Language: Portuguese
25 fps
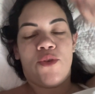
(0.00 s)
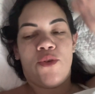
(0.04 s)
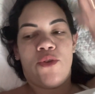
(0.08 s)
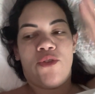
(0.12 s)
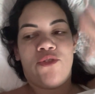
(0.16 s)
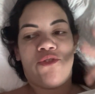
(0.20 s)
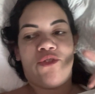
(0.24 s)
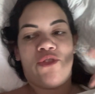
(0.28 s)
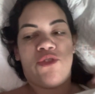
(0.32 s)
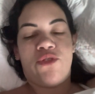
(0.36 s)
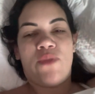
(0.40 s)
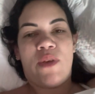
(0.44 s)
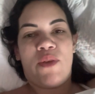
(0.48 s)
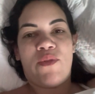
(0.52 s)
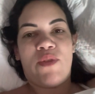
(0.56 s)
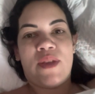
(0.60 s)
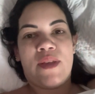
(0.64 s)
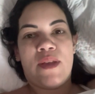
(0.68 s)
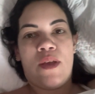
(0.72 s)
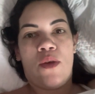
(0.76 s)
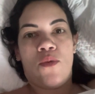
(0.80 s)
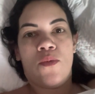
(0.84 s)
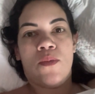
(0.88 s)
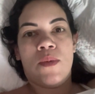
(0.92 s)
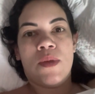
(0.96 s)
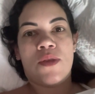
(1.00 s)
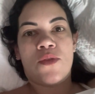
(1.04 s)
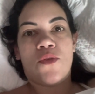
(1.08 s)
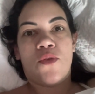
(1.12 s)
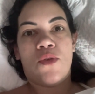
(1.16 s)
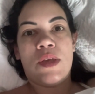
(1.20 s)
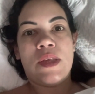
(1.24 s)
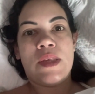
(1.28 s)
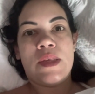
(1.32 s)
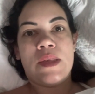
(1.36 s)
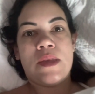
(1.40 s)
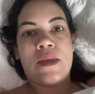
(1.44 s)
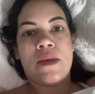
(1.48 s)
Hoje a gente vai fazer algumas
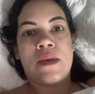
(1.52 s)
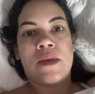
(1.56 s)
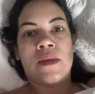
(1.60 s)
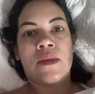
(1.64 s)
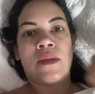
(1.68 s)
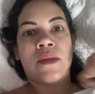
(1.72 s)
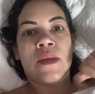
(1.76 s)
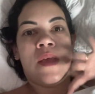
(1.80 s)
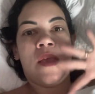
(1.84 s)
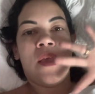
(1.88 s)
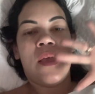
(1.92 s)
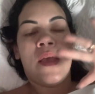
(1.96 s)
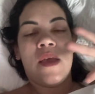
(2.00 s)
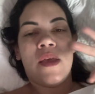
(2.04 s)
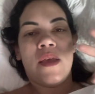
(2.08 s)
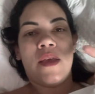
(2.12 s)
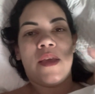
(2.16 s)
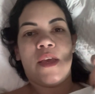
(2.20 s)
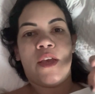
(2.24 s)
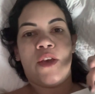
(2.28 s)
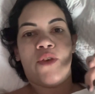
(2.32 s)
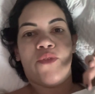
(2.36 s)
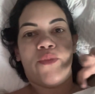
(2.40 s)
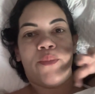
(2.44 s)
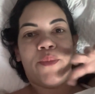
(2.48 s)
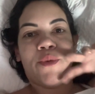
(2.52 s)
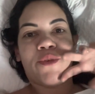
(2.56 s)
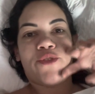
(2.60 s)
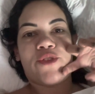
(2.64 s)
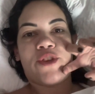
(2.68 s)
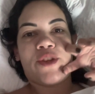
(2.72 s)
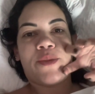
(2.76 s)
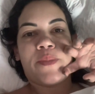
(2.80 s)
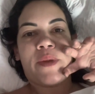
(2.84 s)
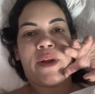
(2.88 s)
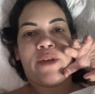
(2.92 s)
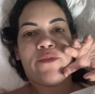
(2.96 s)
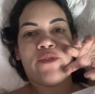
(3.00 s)
coisinhas e eu vou
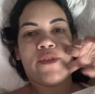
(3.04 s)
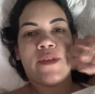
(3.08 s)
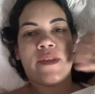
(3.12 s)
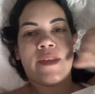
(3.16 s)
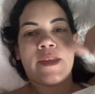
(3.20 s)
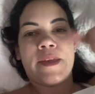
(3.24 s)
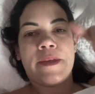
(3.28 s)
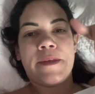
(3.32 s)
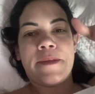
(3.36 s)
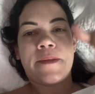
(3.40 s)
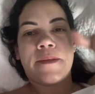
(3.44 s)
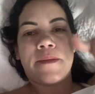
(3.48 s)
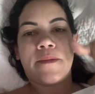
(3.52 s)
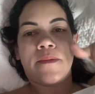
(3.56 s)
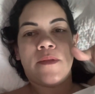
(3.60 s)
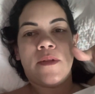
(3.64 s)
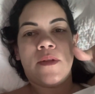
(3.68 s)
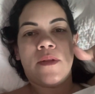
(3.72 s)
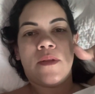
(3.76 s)
mostrando pra vocês.